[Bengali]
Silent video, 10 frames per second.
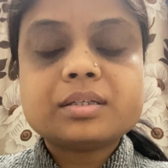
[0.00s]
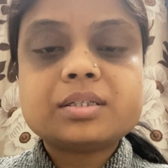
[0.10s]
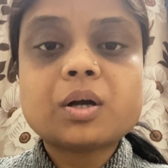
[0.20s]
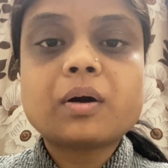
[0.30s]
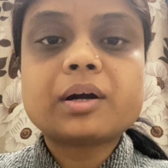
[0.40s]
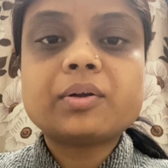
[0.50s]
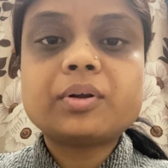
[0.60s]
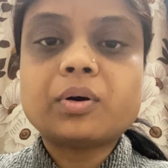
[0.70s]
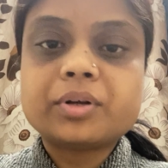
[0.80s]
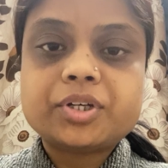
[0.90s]
যে অকারণে
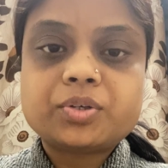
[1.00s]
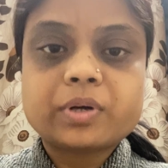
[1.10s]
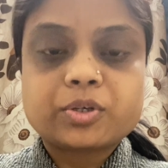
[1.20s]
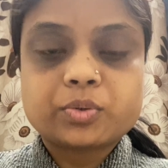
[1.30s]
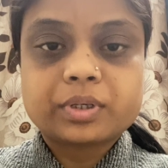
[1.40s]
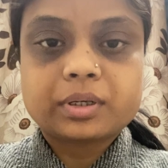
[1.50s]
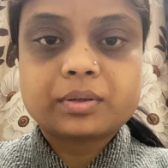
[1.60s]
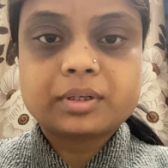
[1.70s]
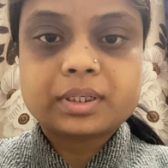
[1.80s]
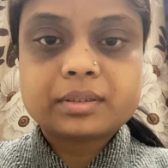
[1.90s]
অনিষ্ট আশঙ্কা
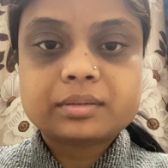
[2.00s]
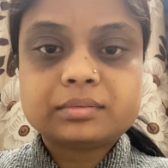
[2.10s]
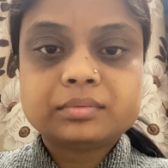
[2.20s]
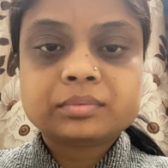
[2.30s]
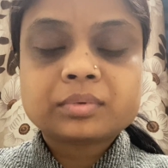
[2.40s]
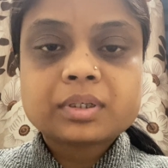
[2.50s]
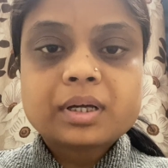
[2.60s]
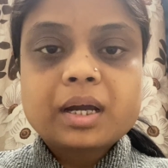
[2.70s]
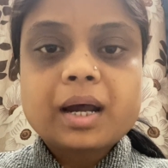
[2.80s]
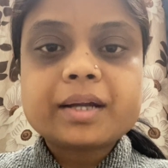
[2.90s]
করে
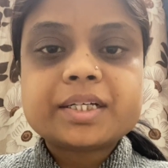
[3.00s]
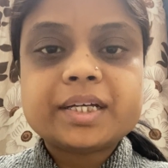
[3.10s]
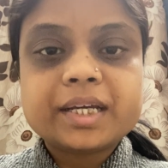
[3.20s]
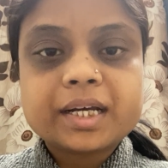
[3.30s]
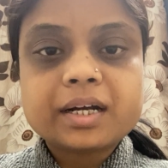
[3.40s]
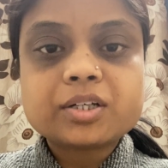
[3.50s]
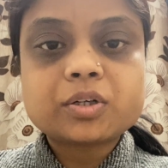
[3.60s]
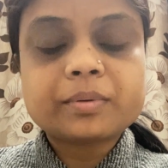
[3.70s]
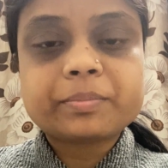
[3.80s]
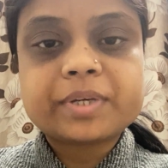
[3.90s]
আর শিক্ষার
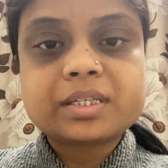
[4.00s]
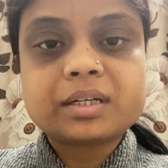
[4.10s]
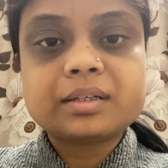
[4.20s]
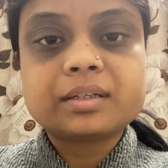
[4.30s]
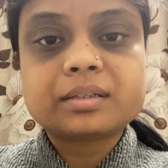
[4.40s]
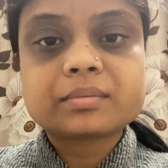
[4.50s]
স্বভাব কি জানেন